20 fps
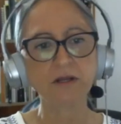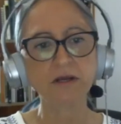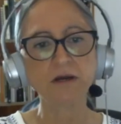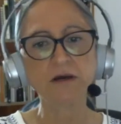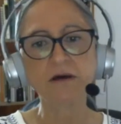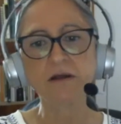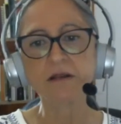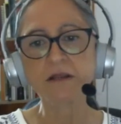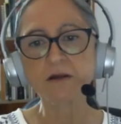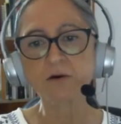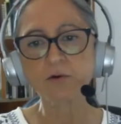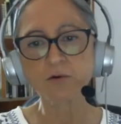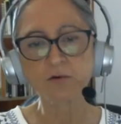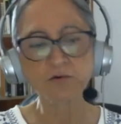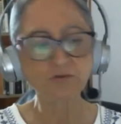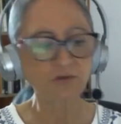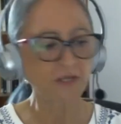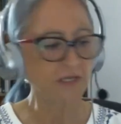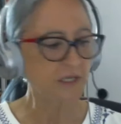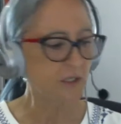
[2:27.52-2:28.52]

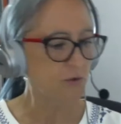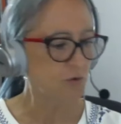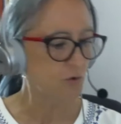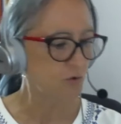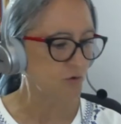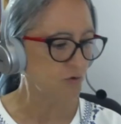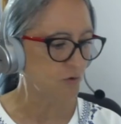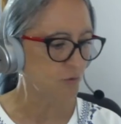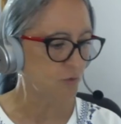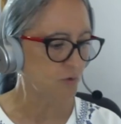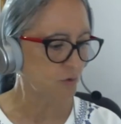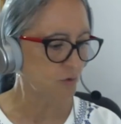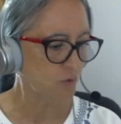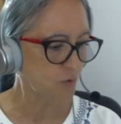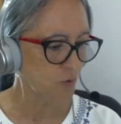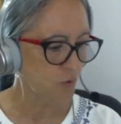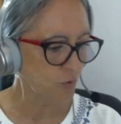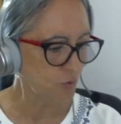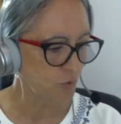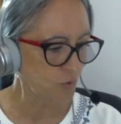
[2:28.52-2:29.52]
reconocer que todos somos
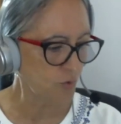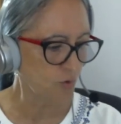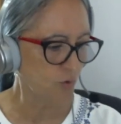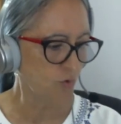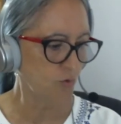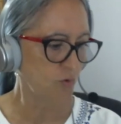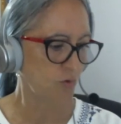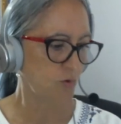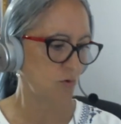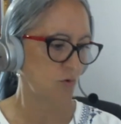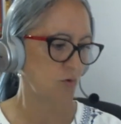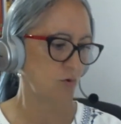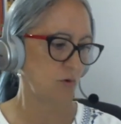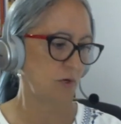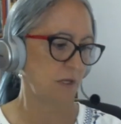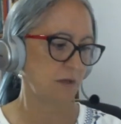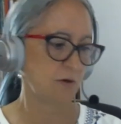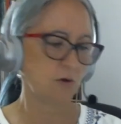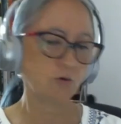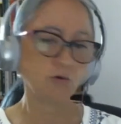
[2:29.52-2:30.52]
uno con,
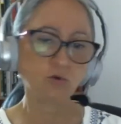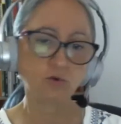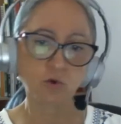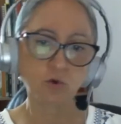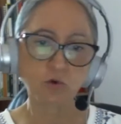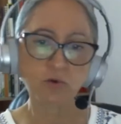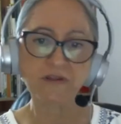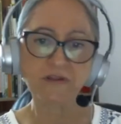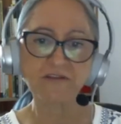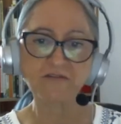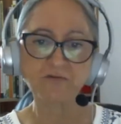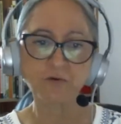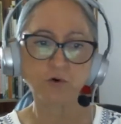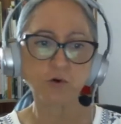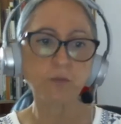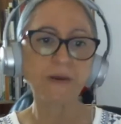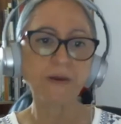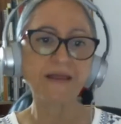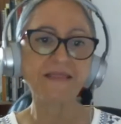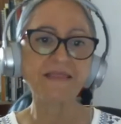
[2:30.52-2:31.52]
con todas
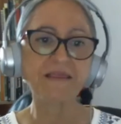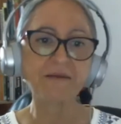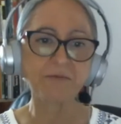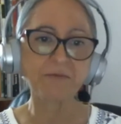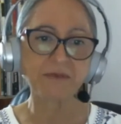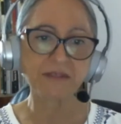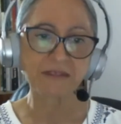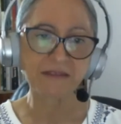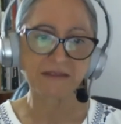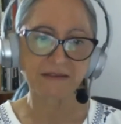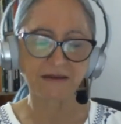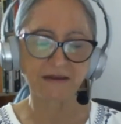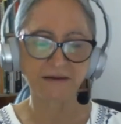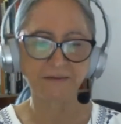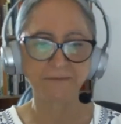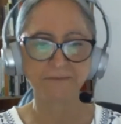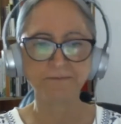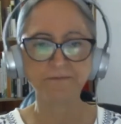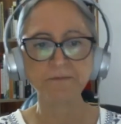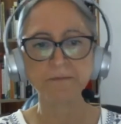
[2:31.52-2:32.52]
formas de vida.
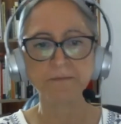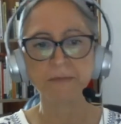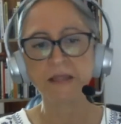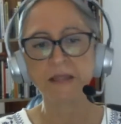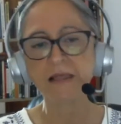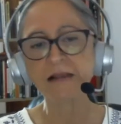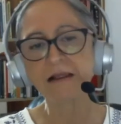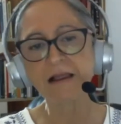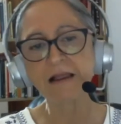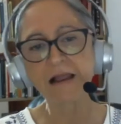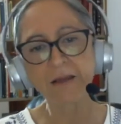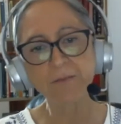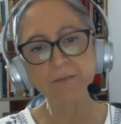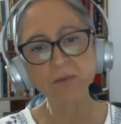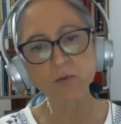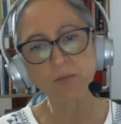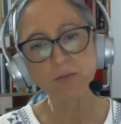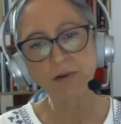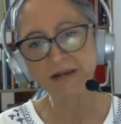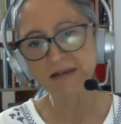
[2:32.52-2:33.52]
El
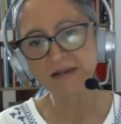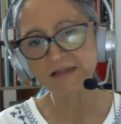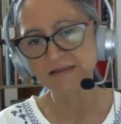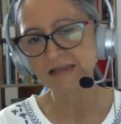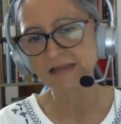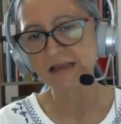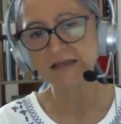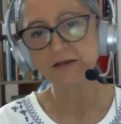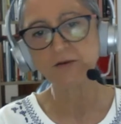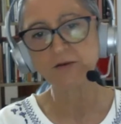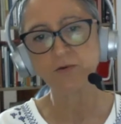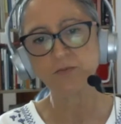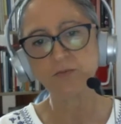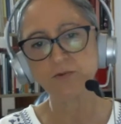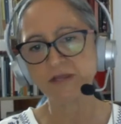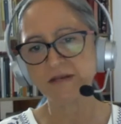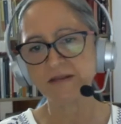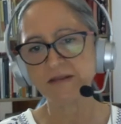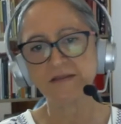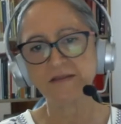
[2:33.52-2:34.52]
cambio planetario
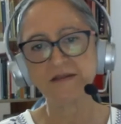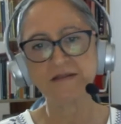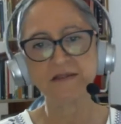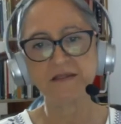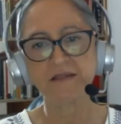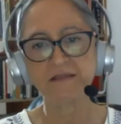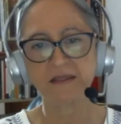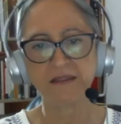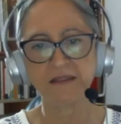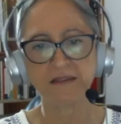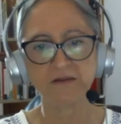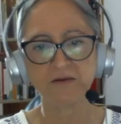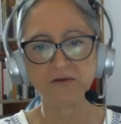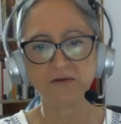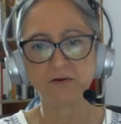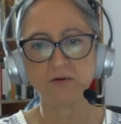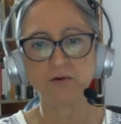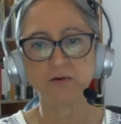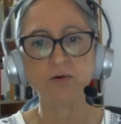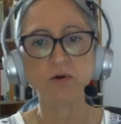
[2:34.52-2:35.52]
viene desde
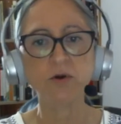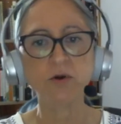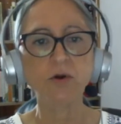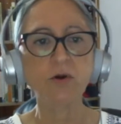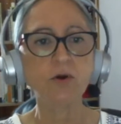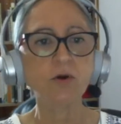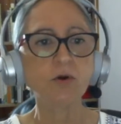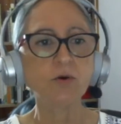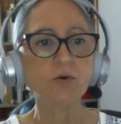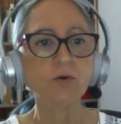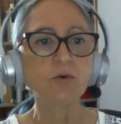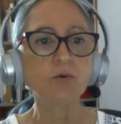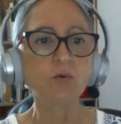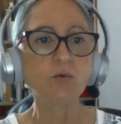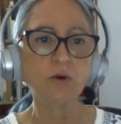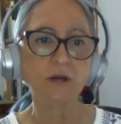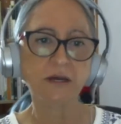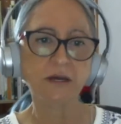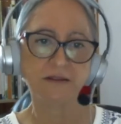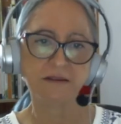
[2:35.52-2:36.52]
dentro,
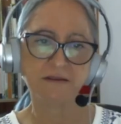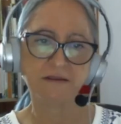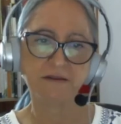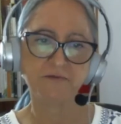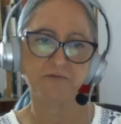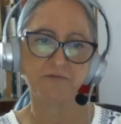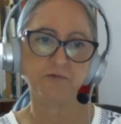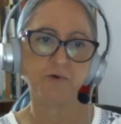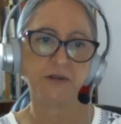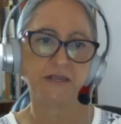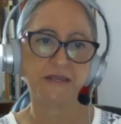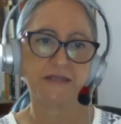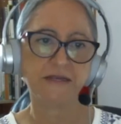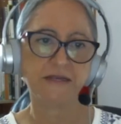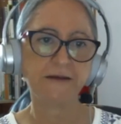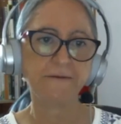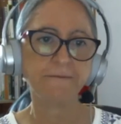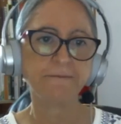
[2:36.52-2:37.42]
nunca desde fuera.